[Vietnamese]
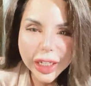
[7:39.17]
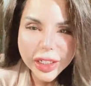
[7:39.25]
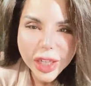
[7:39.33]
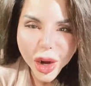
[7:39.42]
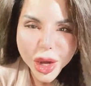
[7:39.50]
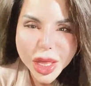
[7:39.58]
chị
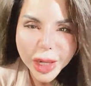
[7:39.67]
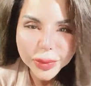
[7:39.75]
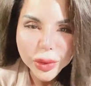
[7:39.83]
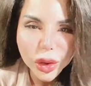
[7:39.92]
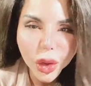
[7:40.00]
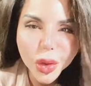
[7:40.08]
nói xong
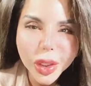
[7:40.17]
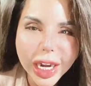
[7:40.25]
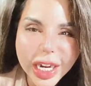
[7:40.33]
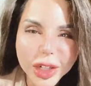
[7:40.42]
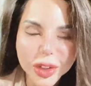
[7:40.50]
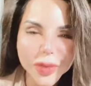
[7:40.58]
nó thúi qua
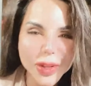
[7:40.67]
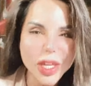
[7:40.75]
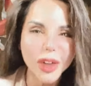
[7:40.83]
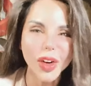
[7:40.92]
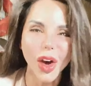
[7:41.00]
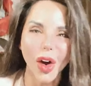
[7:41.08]
đây luôn á mày
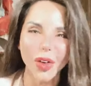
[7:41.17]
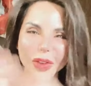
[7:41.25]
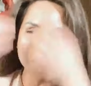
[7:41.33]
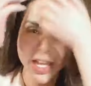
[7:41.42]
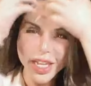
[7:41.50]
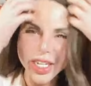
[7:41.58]
sợ lồn quá
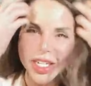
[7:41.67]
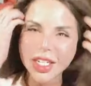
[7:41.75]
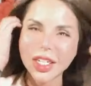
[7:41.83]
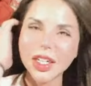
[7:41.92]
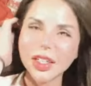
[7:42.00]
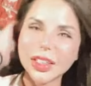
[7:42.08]

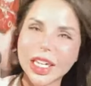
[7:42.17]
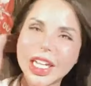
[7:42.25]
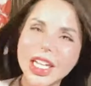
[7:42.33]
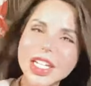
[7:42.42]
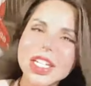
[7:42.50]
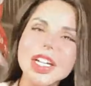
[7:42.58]
mày
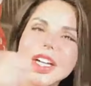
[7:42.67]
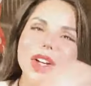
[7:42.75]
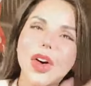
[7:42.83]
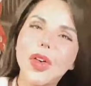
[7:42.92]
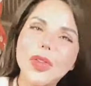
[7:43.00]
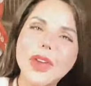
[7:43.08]

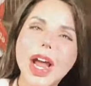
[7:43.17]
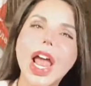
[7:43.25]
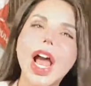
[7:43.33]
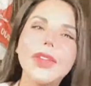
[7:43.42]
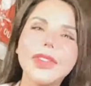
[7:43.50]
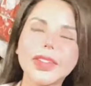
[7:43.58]
đồ
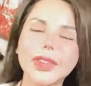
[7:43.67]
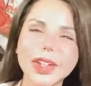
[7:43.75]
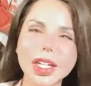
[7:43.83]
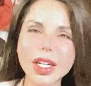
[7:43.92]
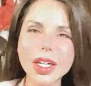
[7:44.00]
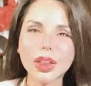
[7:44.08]
mẹ mày mày
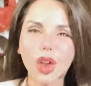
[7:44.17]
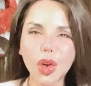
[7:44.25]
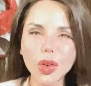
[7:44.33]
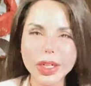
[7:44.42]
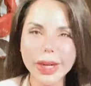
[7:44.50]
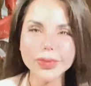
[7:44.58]
nó thúi
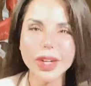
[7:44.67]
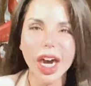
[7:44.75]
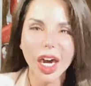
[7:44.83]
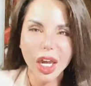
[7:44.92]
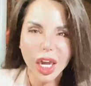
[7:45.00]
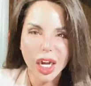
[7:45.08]
qua 5 g
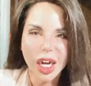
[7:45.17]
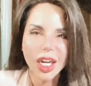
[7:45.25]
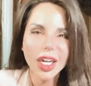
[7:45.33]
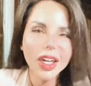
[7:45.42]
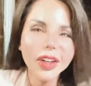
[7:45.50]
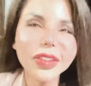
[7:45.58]
à
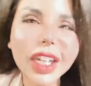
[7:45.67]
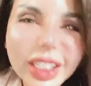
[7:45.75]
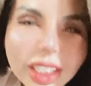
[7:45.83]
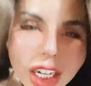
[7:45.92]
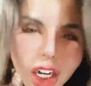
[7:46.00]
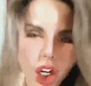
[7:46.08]
vãi
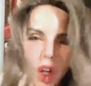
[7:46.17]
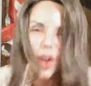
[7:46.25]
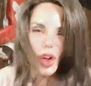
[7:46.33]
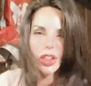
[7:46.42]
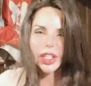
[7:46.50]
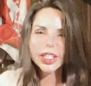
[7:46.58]
cái
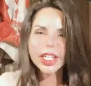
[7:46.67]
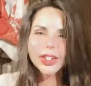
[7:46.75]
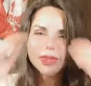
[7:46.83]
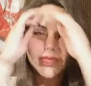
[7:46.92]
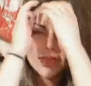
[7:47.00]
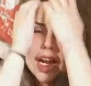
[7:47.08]
lồn đi đi
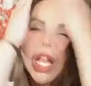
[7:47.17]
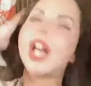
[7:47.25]
mẹ